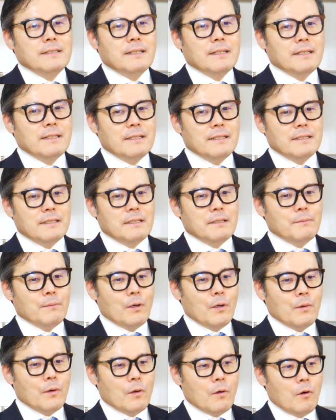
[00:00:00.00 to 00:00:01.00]
아,
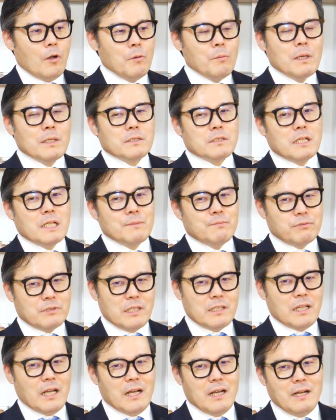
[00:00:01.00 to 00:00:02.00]
뭐 얼마짜리
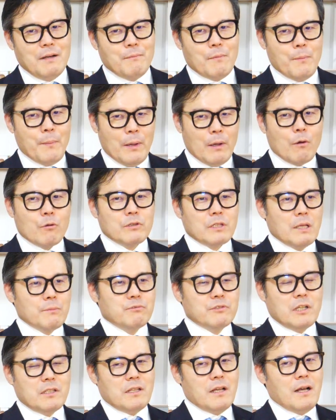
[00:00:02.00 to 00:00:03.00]
부자다, 뭐 100억대
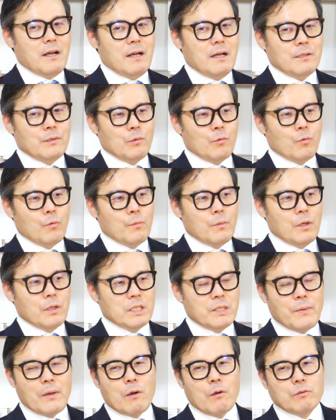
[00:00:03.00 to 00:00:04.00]
부자다, 또 뭐
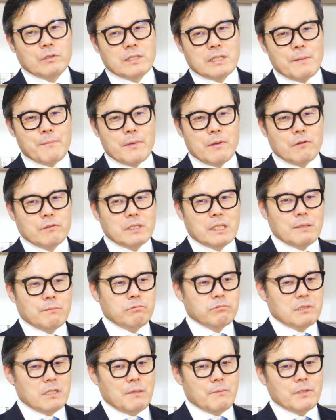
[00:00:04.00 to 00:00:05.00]
200억대, 300억대
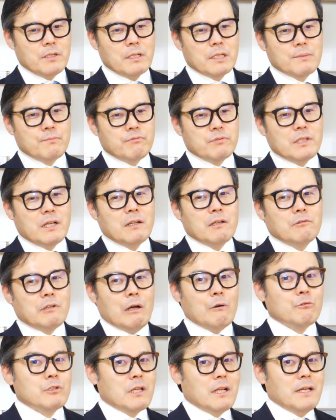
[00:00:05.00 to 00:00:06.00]
부자, 뭐 이렇게 부자라고
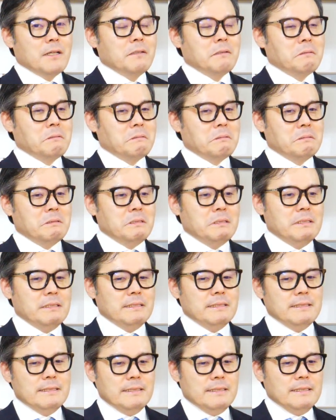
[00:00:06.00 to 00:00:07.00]
나오잖아요.
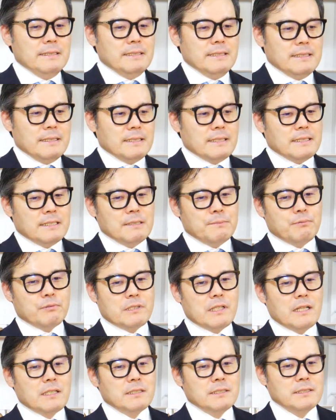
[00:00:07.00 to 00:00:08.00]
그
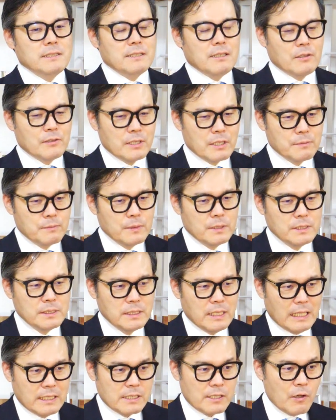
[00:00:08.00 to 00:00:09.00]
부자는 어떻게
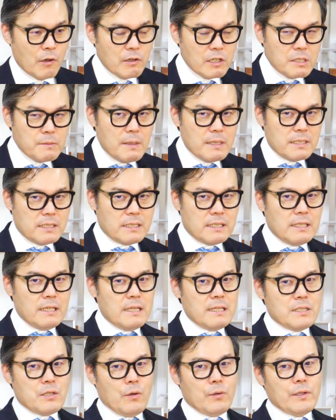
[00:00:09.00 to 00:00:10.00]
보면은 아직 현금화
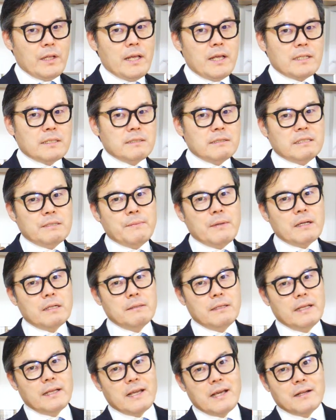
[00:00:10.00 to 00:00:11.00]
시키기 전에 그
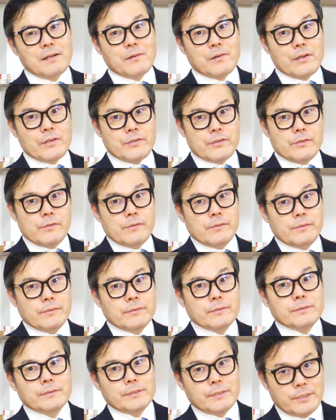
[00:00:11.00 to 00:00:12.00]
금액을 얘기하는 거겠죠,
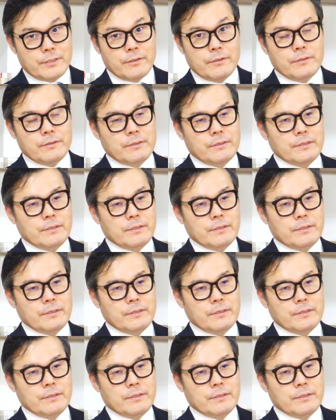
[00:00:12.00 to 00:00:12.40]
그렇죠?